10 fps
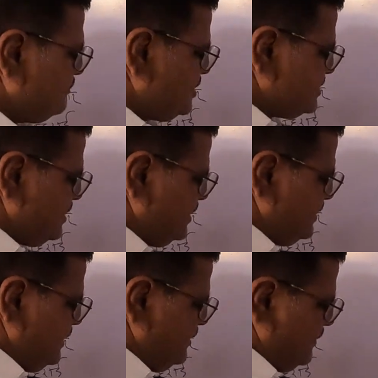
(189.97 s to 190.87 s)
अब जैसे
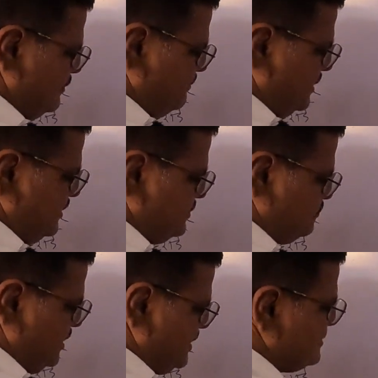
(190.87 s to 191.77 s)
ये मतलब अपने इस
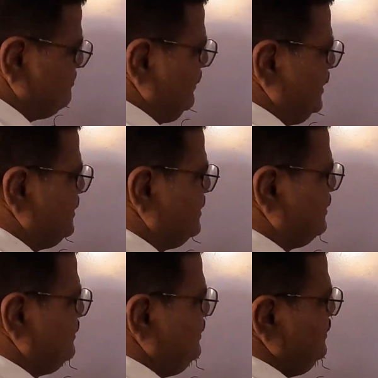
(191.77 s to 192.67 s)
पॉइंट का सैंपल ले रहे
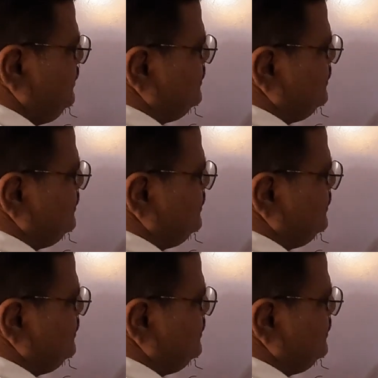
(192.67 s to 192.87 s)
हैं